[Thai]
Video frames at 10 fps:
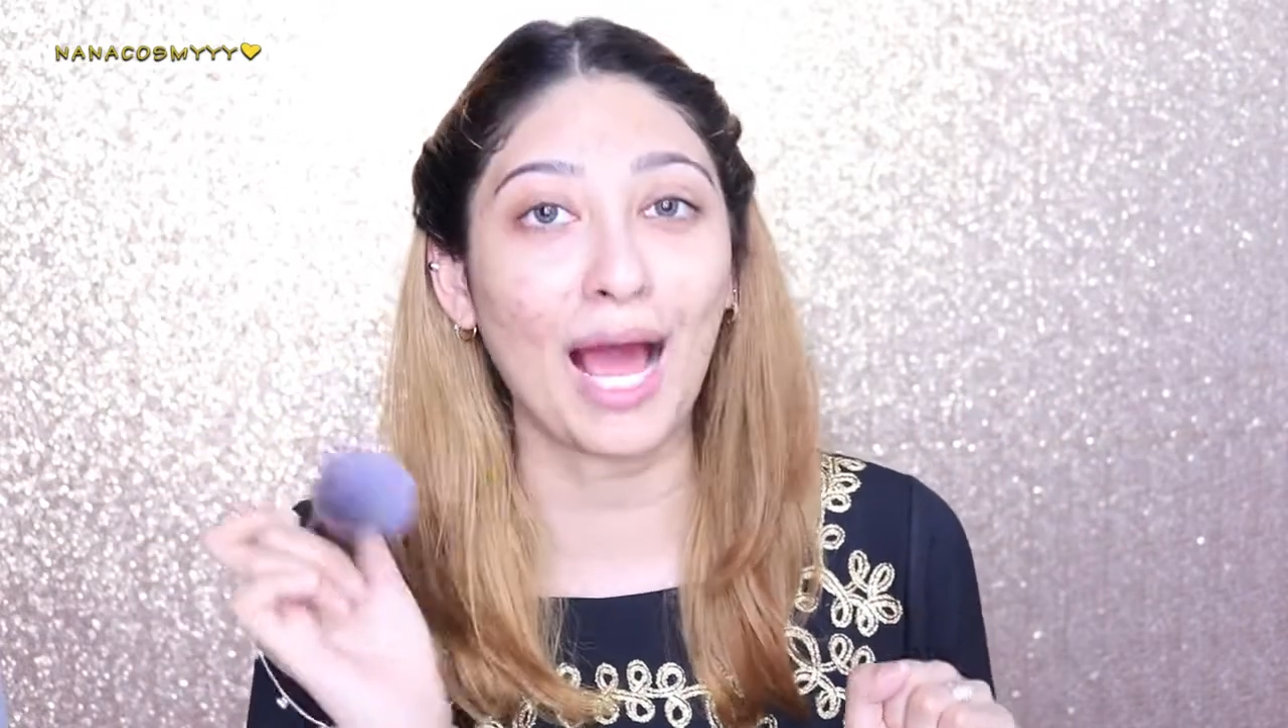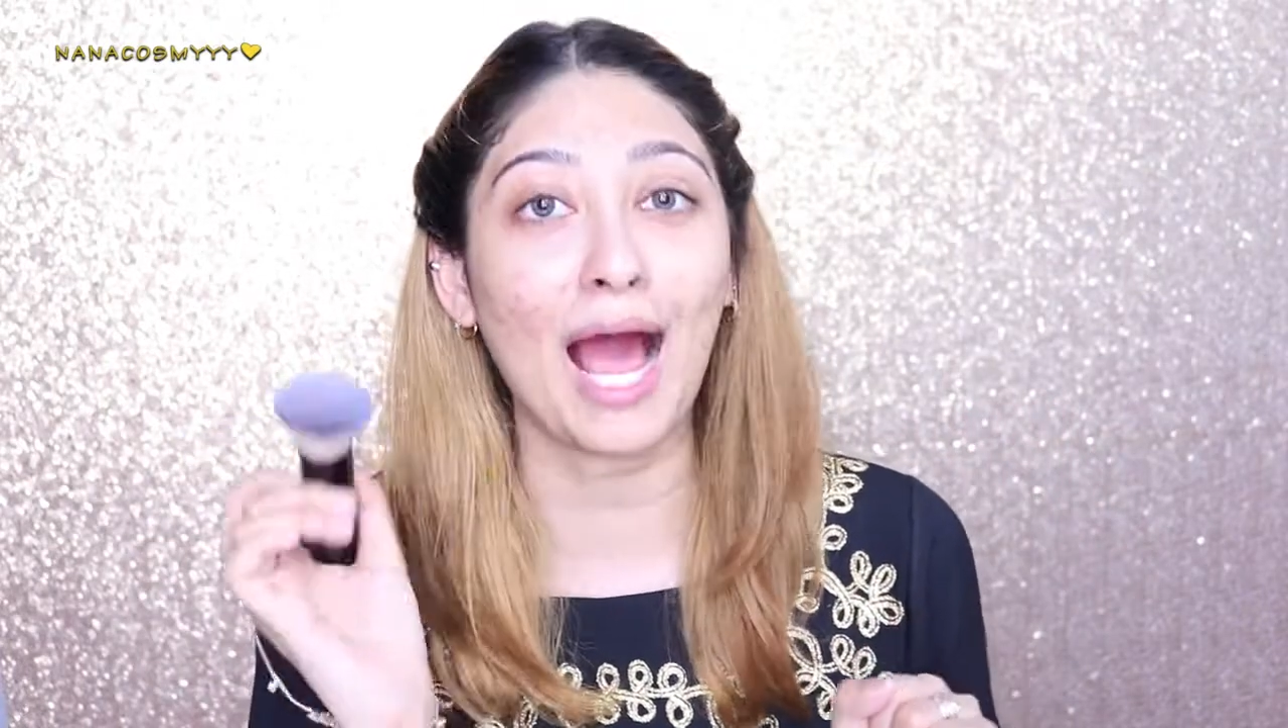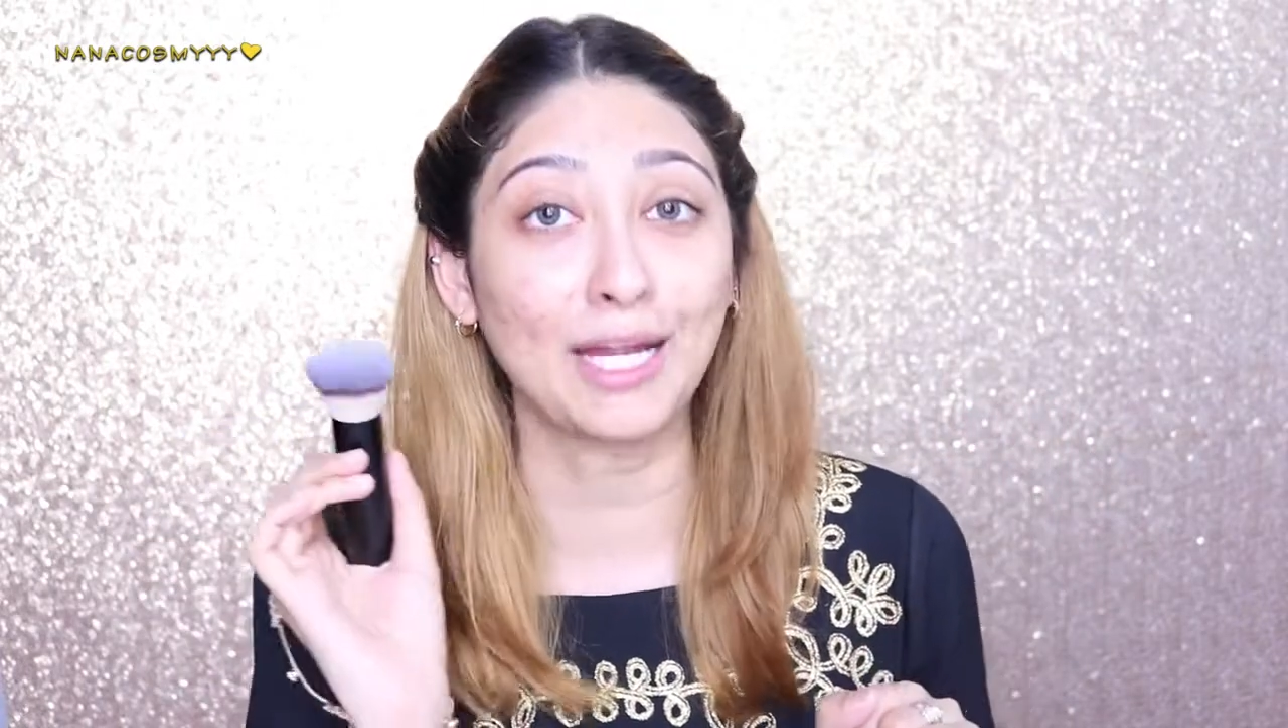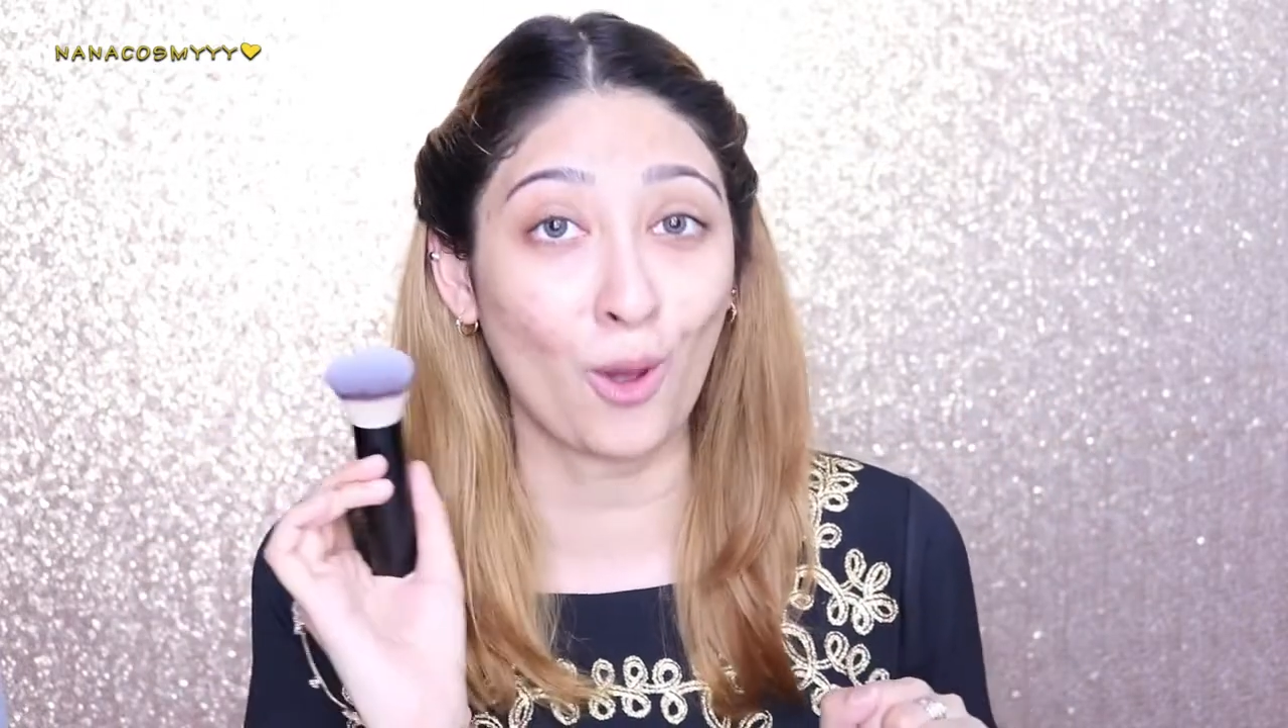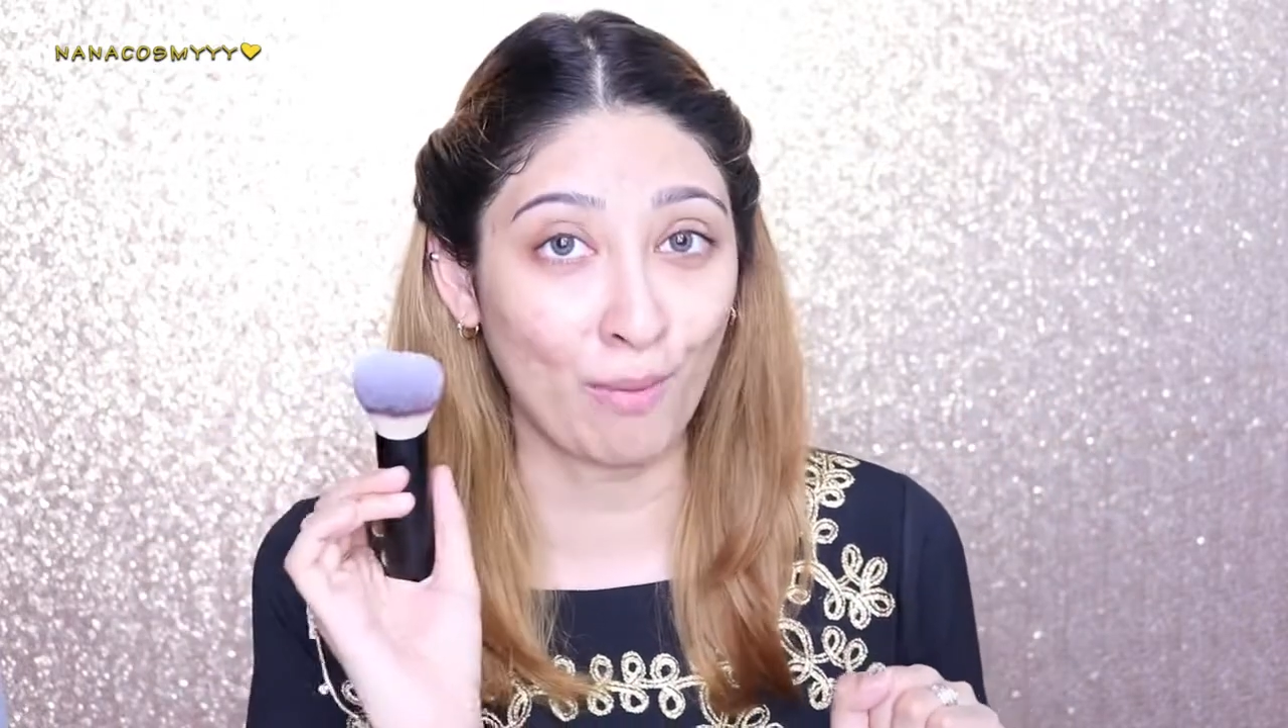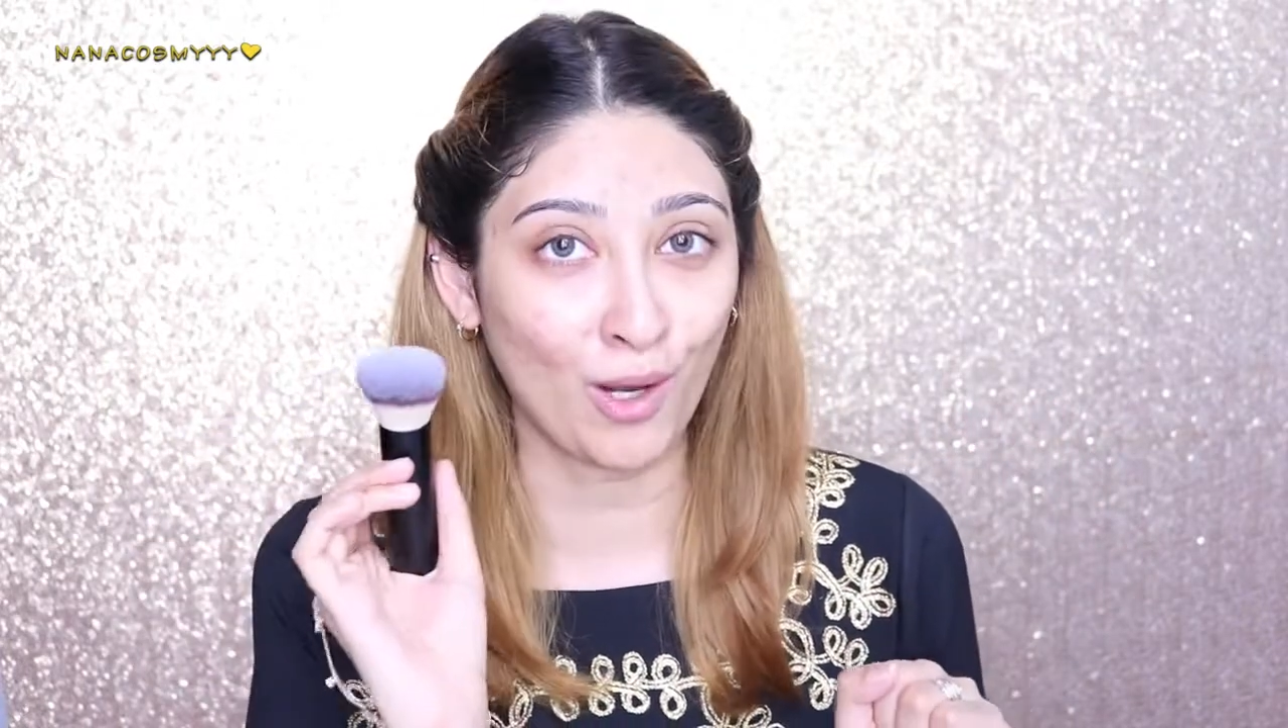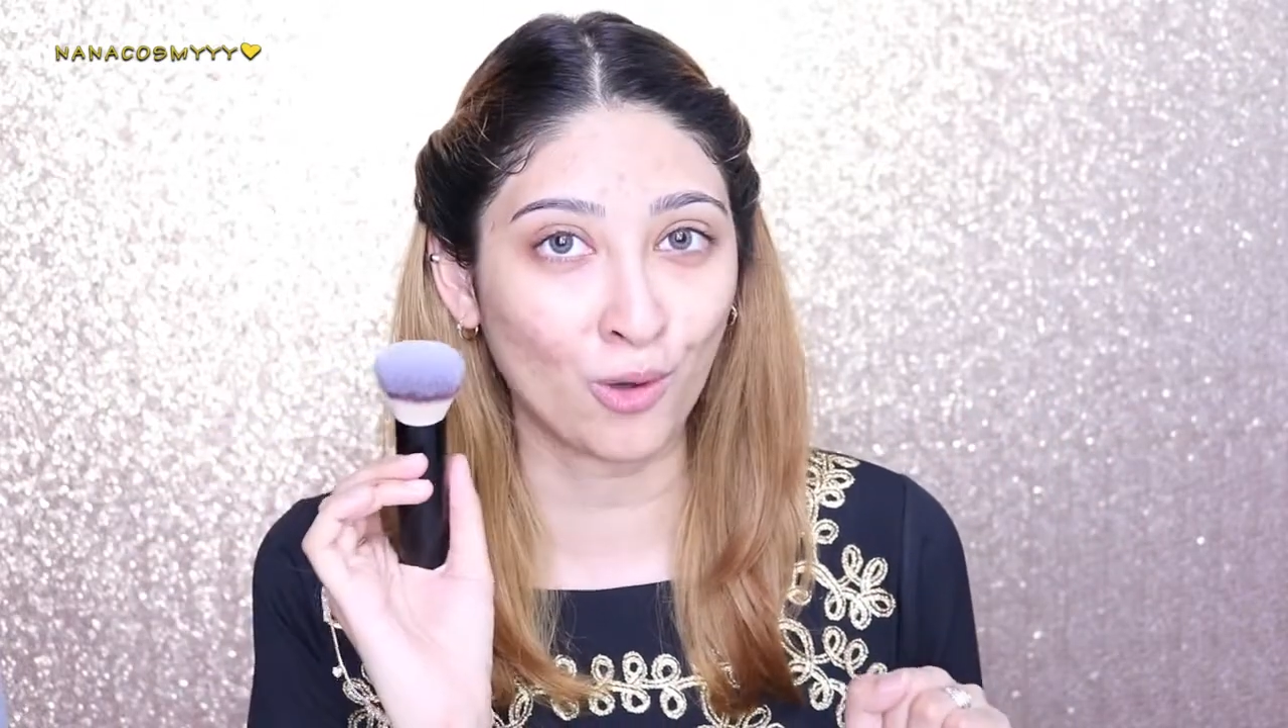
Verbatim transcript: นะคะ เดี๋ยวไป